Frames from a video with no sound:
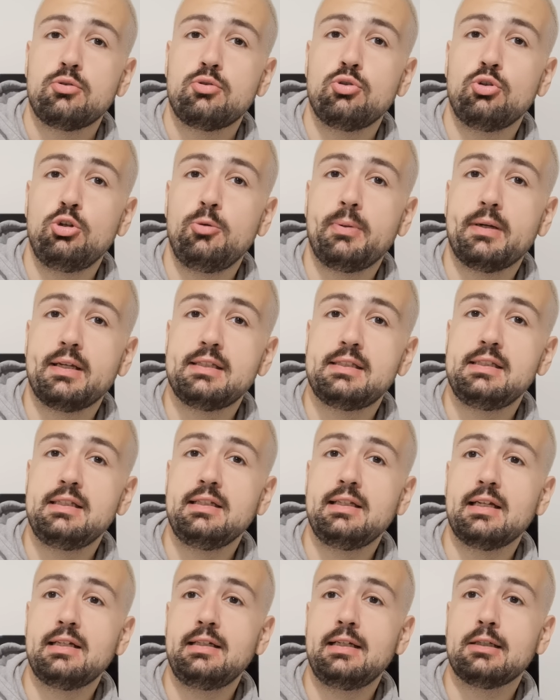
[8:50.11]
que le Brésil
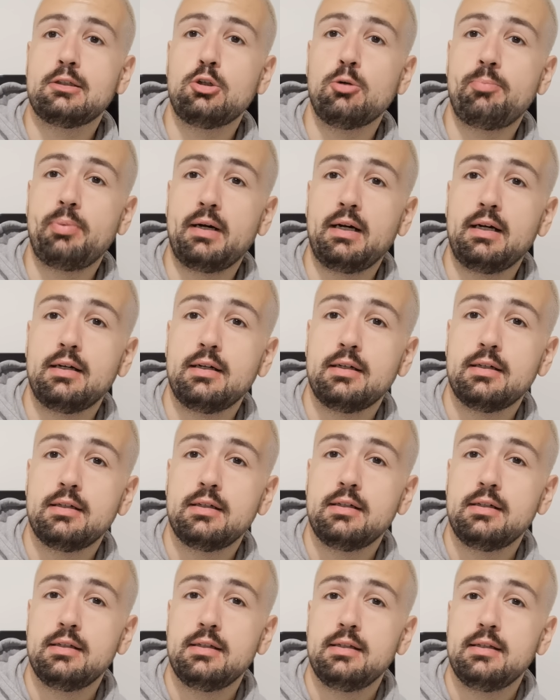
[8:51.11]
gagne la Copa
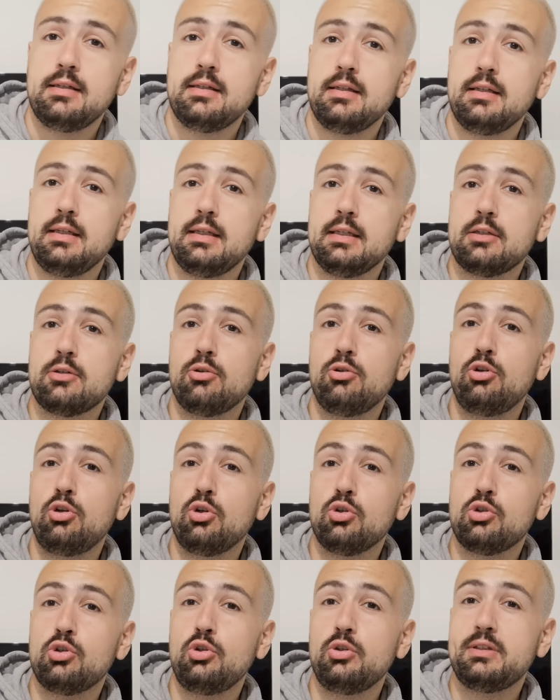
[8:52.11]
et que
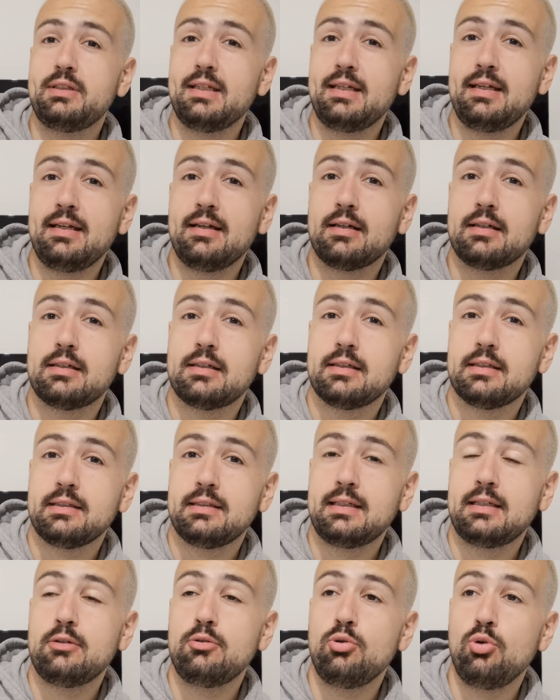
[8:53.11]
l'Angleterre
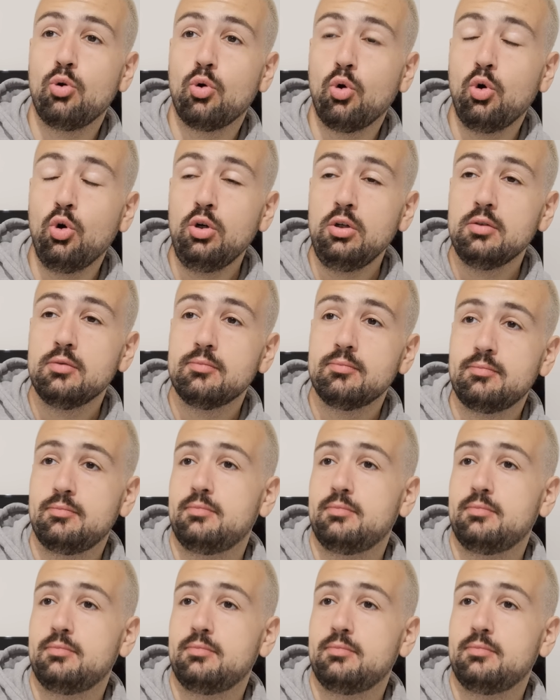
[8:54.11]
gagne l'Euro,